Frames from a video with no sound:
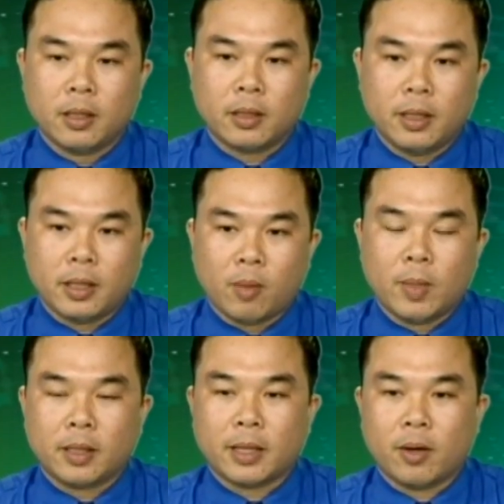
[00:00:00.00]
để chào
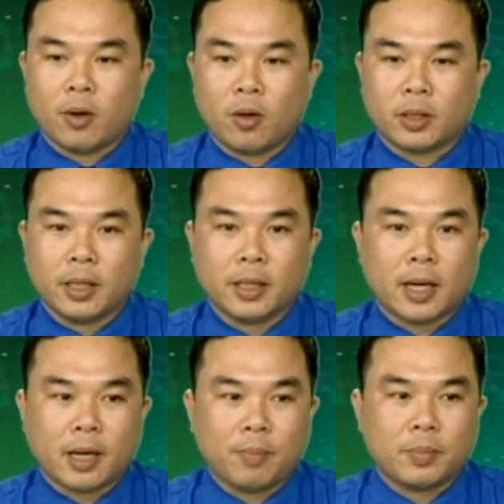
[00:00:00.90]
mừng đại hội đoàn thanh niên
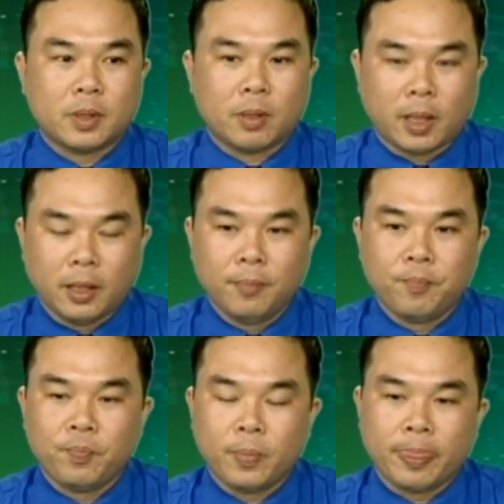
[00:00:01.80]
các cấp trong tỉnh
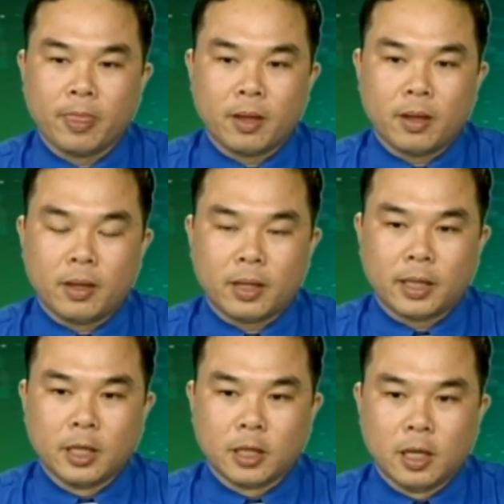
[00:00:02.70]
à, cái
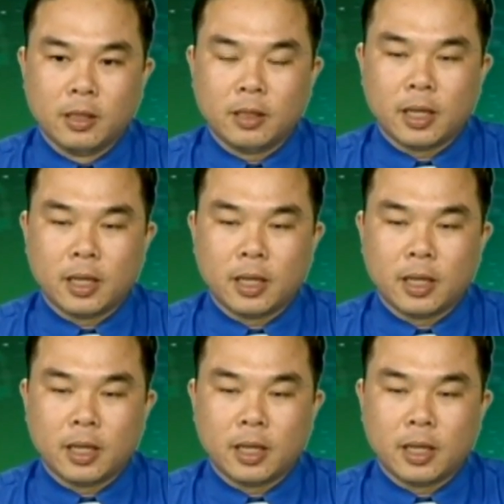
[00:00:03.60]
thứ tư nữa